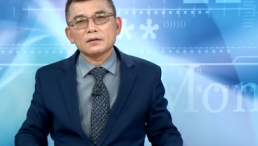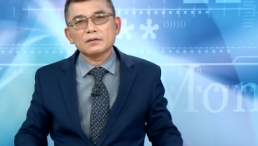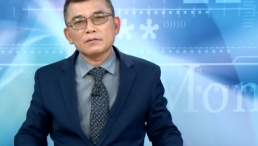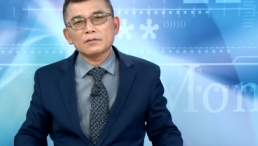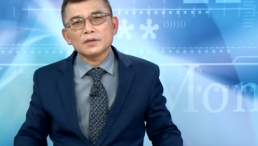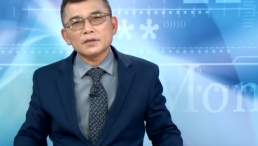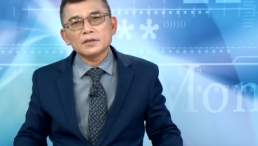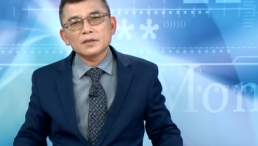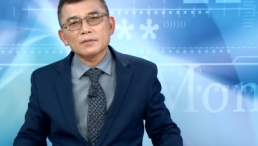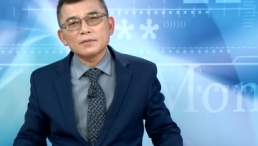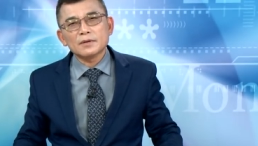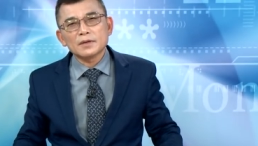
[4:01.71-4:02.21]

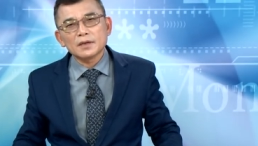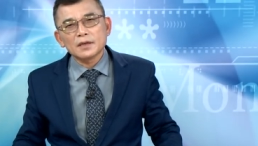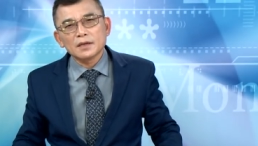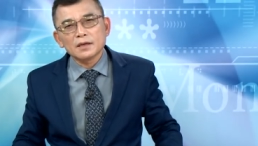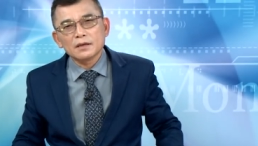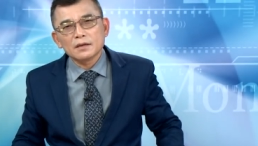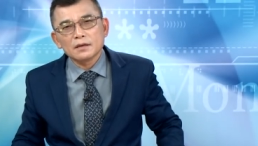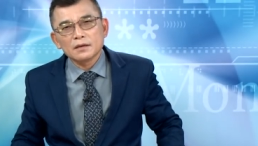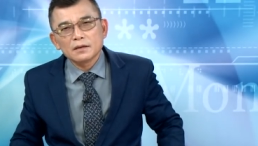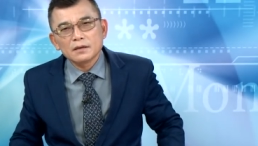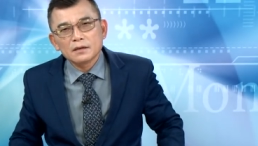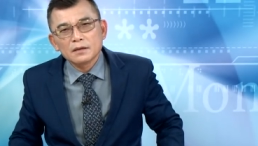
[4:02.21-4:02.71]
我只问你，
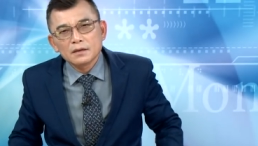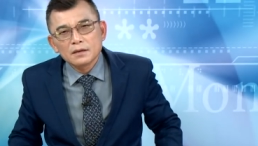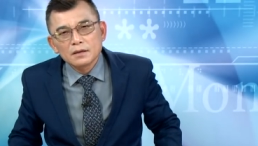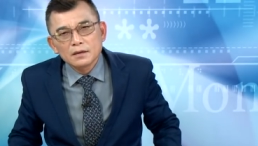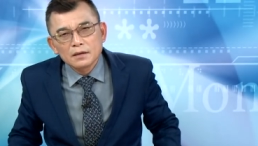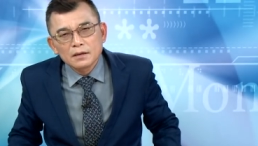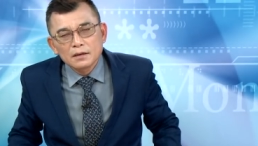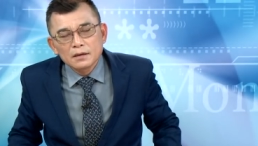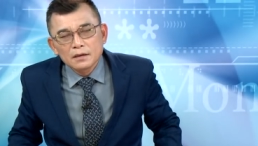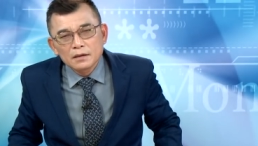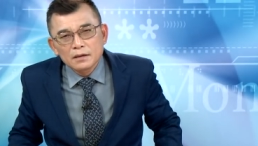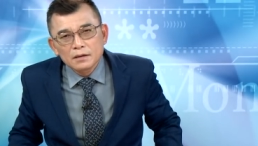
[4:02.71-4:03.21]

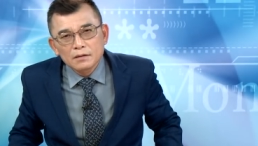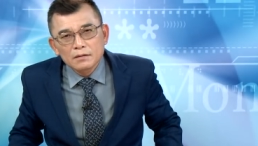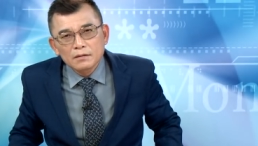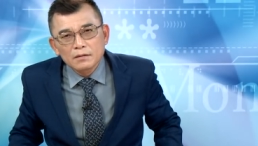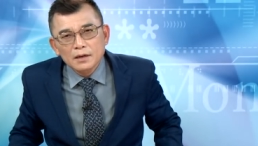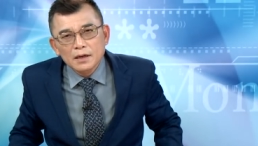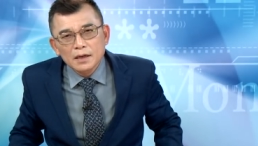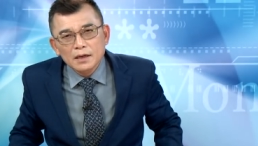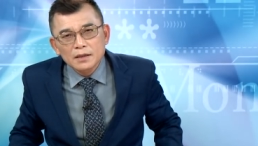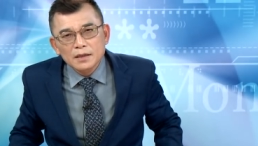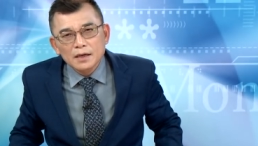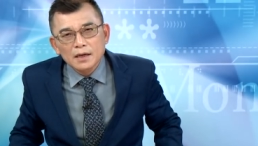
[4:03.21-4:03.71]

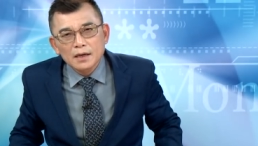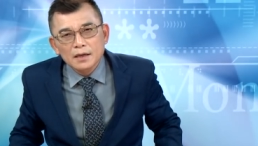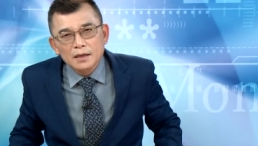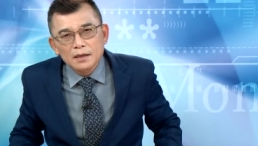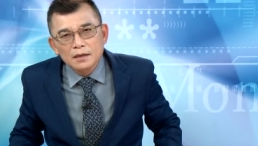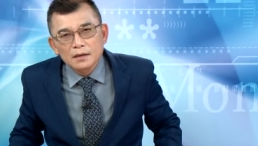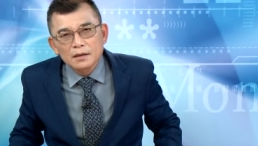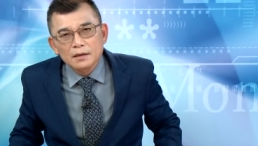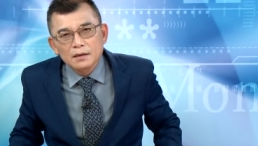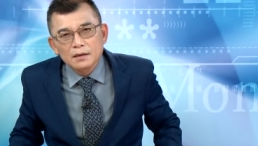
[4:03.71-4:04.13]
我哪会会去？